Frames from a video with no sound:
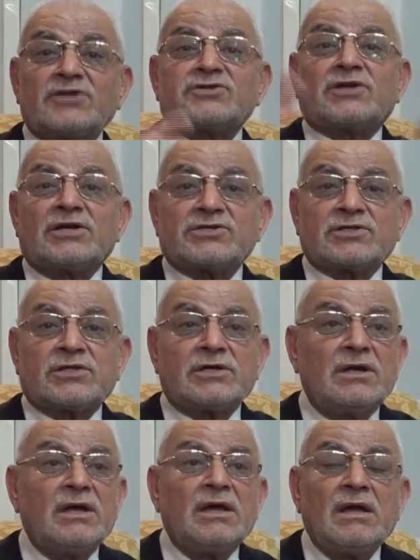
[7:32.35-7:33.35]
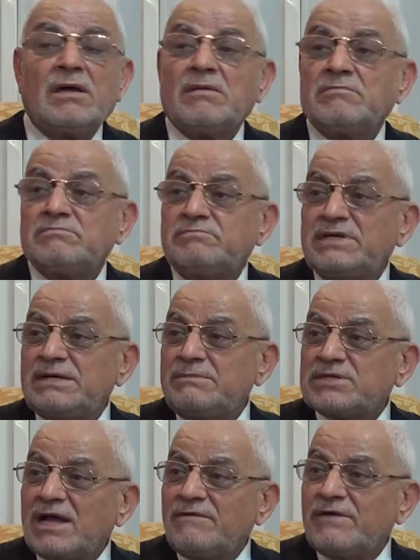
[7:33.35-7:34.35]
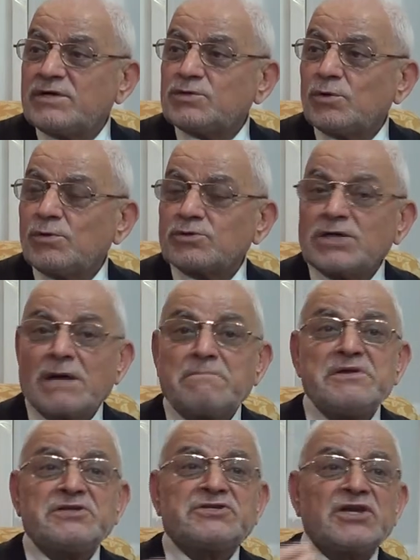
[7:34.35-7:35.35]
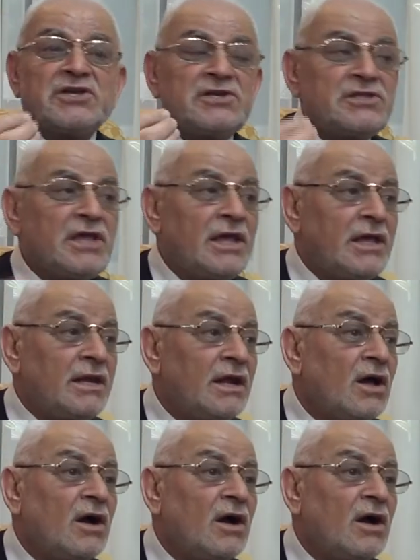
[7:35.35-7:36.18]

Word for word: Açık açıktı bir misal verecek olursak bir çekirdeğin